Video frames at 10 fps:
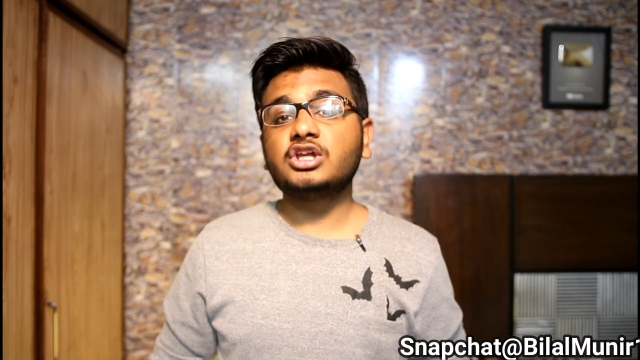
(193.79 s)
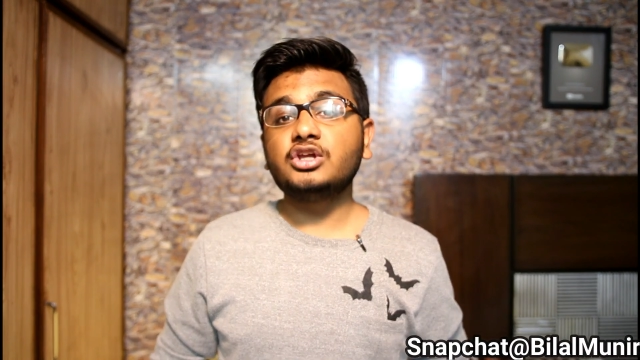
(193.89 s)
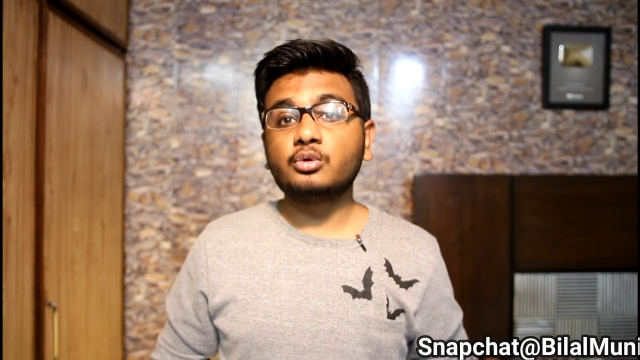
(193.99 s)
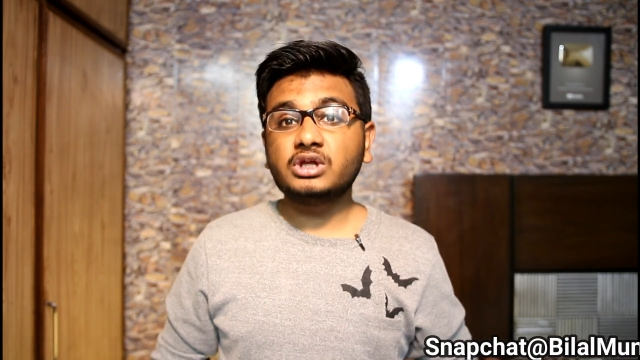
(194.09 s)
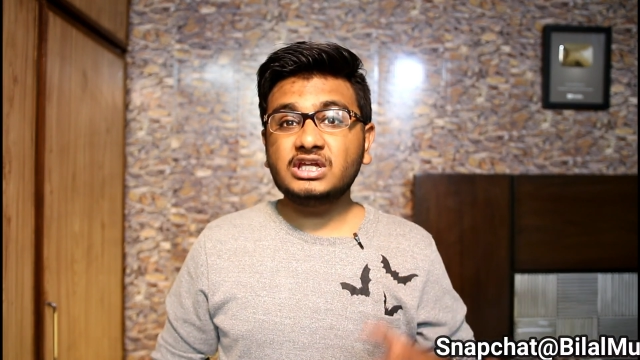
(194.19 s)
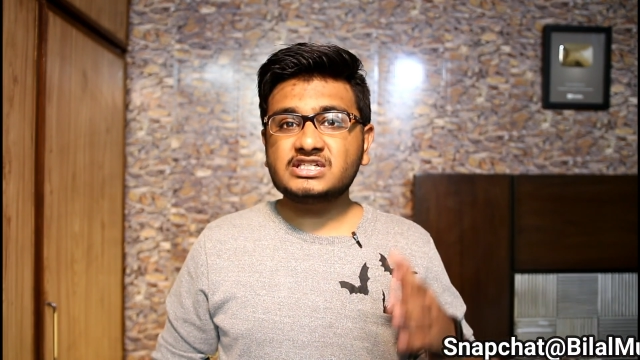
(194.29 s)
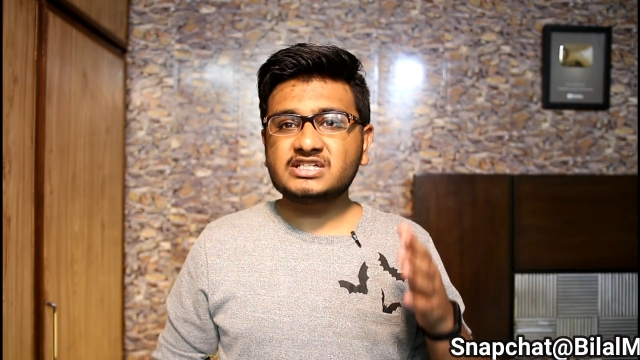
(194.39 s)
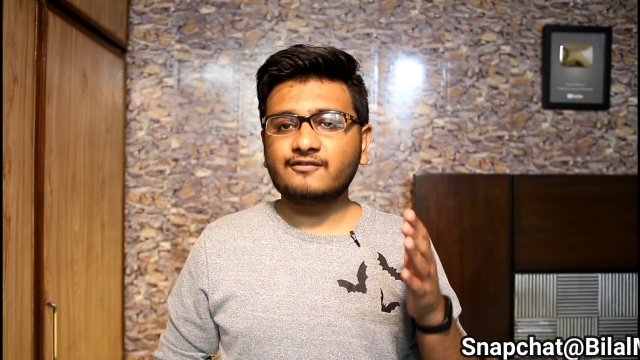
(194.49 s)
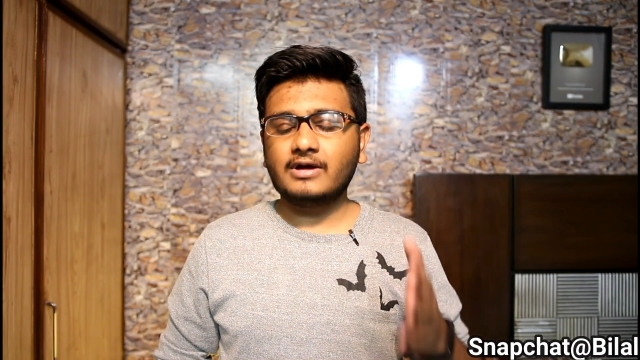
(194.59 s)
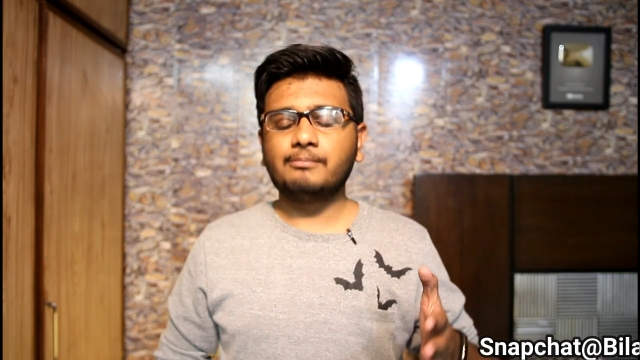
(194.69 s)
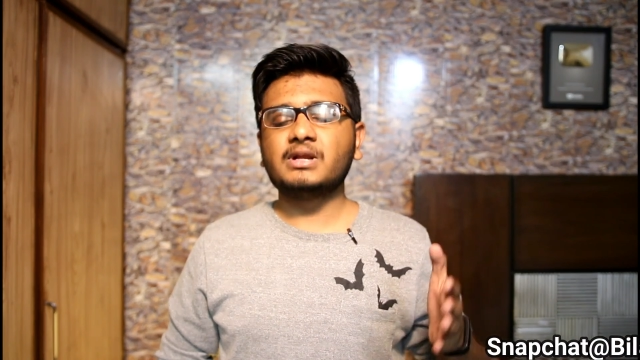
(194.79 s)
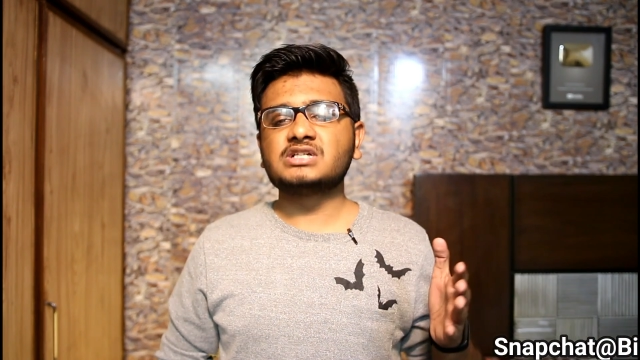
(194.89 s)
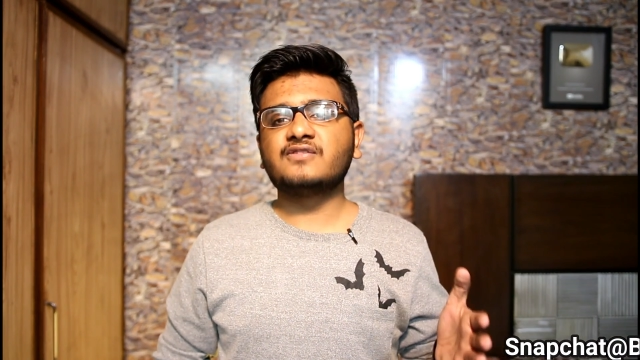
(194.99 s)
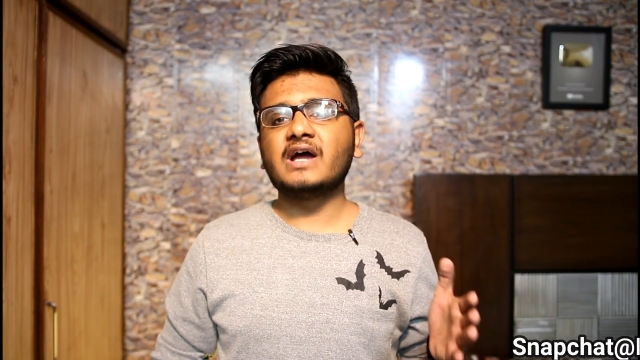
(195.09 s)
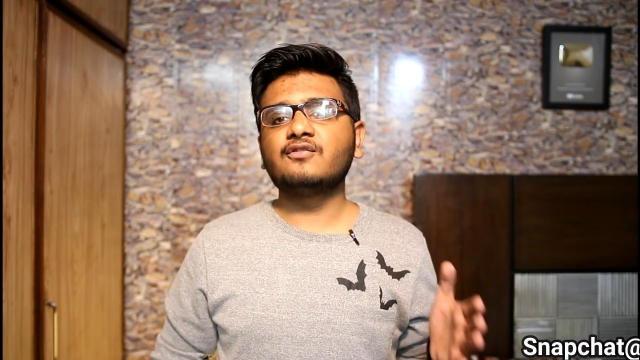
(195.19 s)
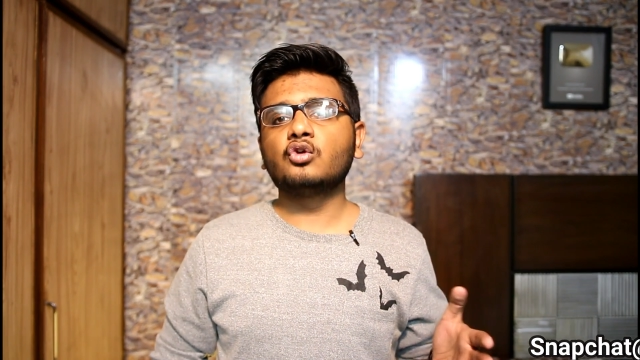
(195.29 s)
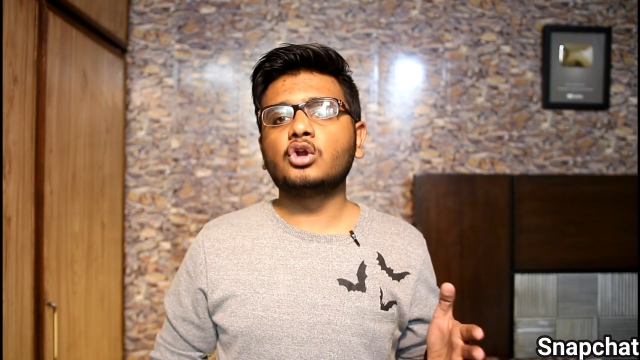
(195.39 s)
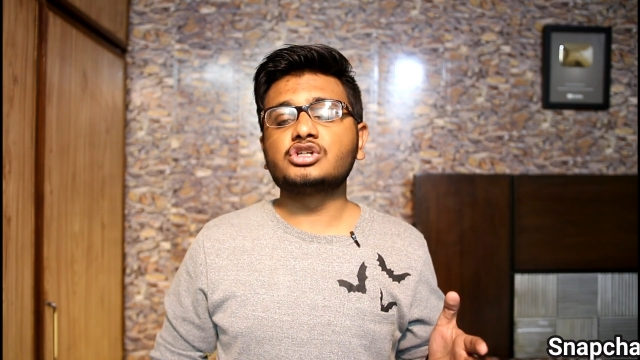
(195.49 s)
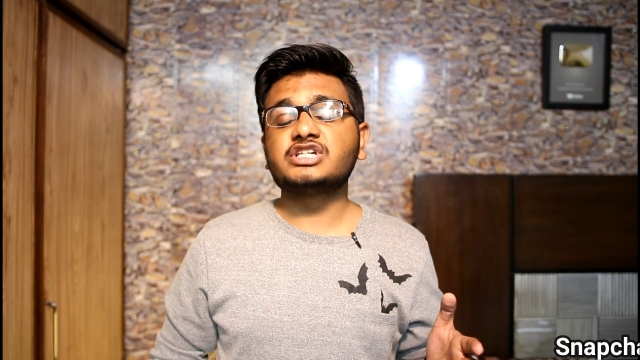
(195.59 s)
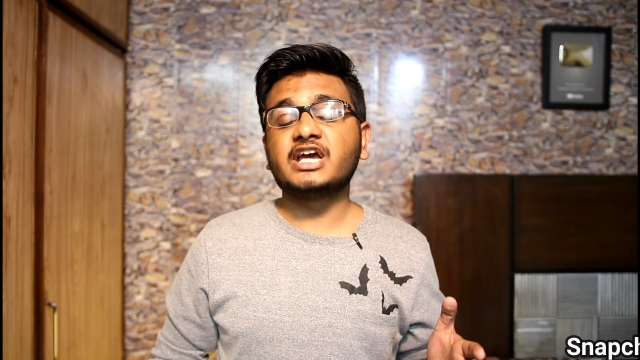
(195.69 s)
की होगी कि जब वन प्लस फाइव को
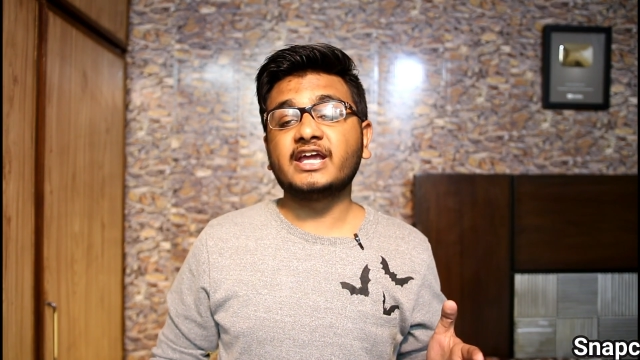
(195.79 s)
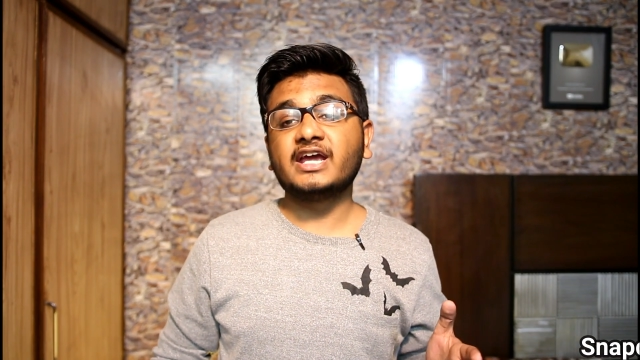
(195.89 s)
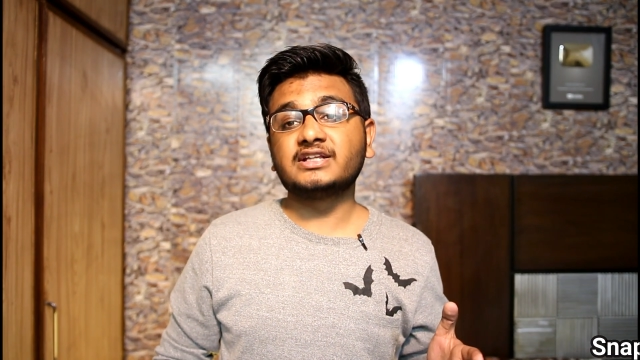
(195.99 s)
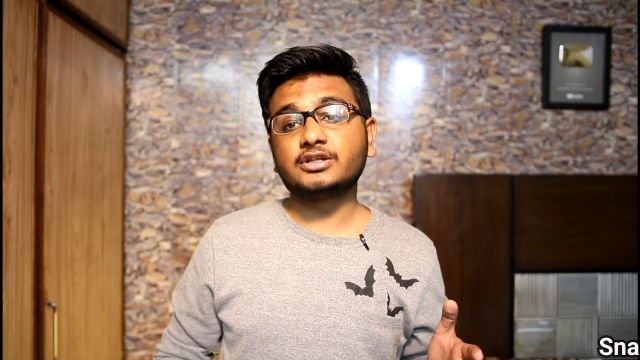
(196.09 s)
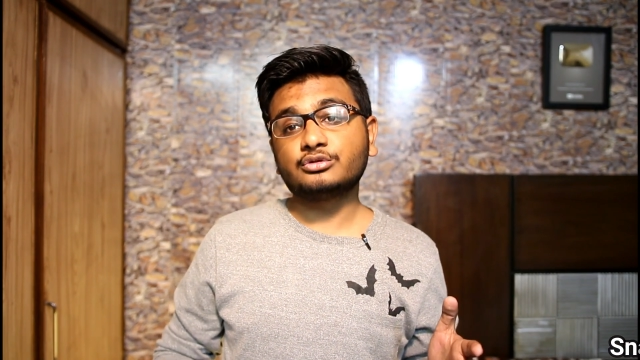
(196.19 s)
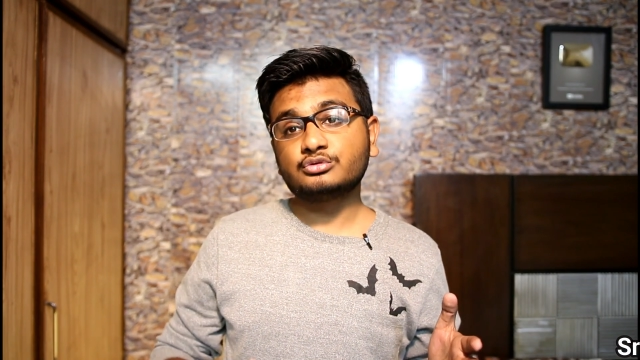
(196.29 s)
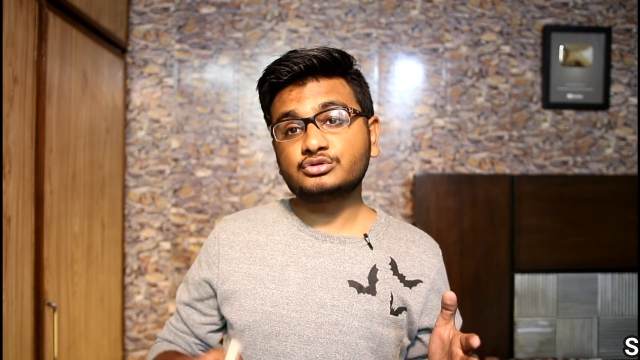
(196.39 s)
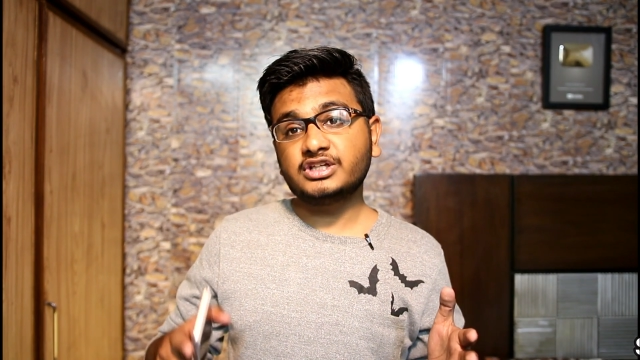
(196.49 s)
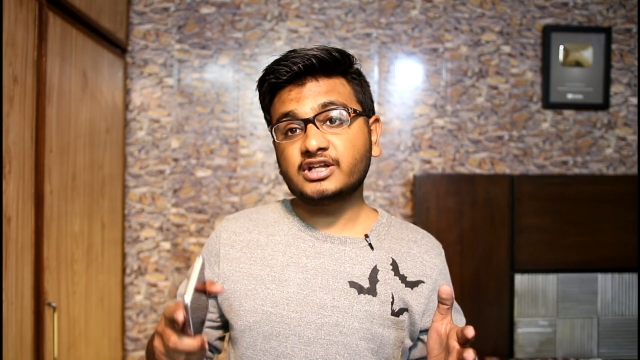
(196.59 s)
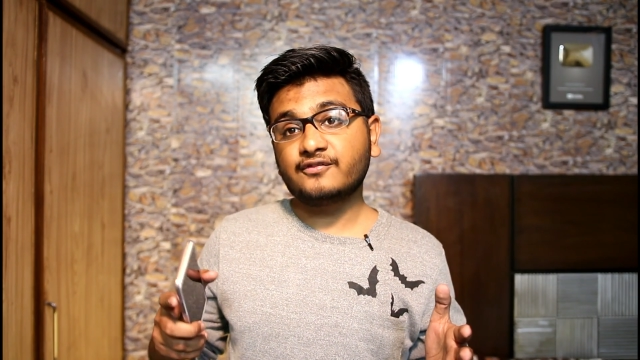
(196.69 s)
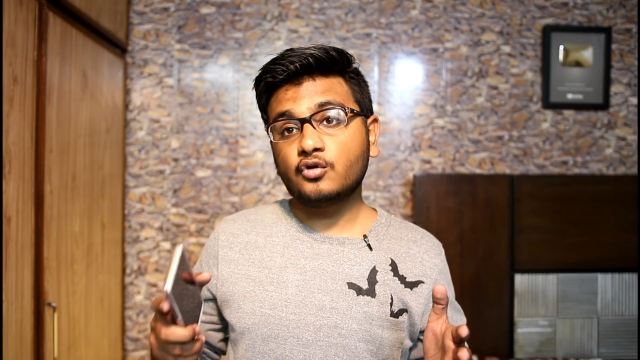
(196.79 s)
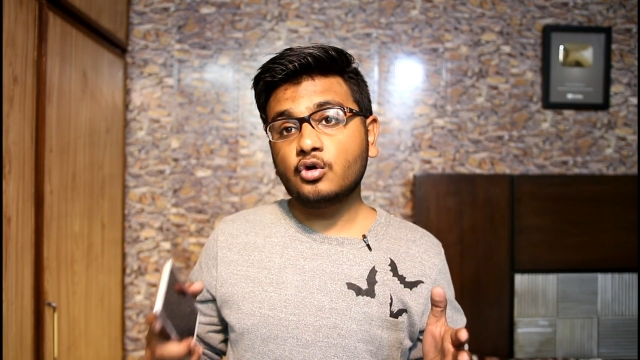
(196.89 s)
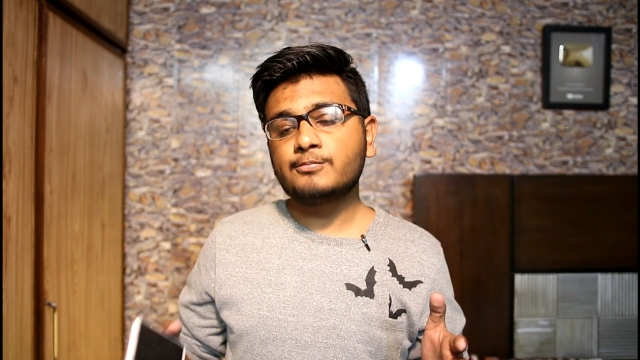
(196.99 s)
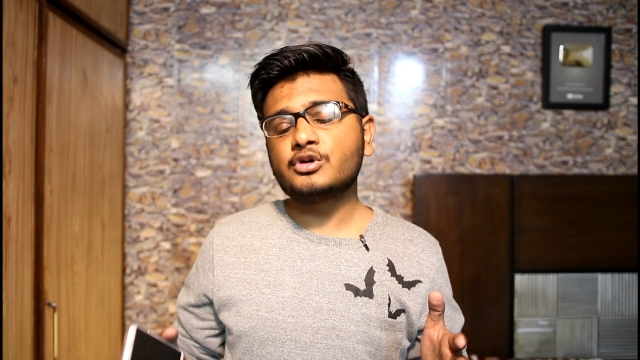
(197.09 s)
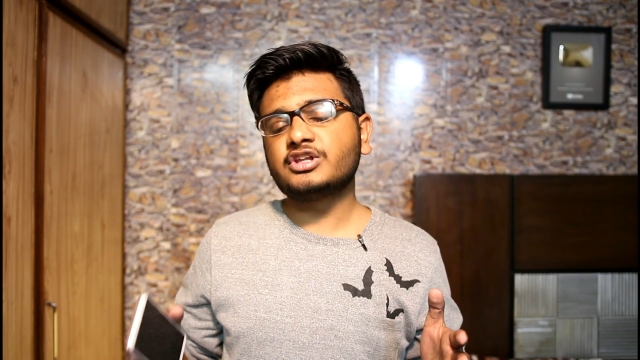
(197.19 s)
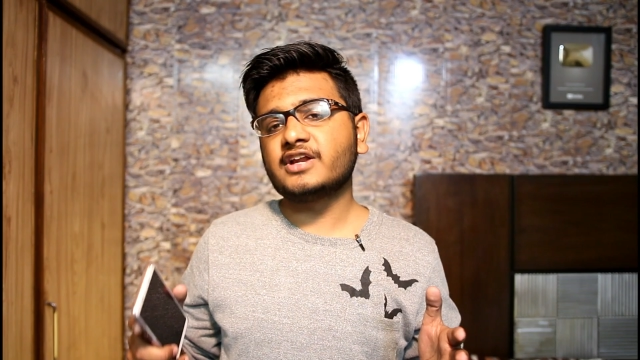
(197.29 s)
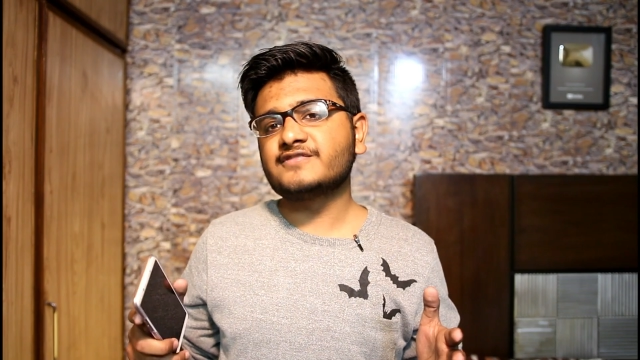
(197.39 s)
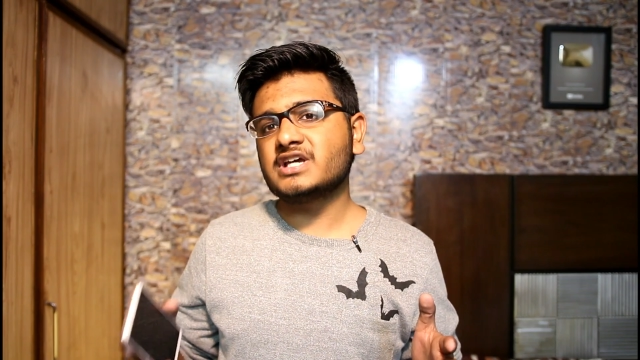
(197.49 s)
लॉन्च किया गया था तो दूसरी तरफ ओप्पो की तरफ से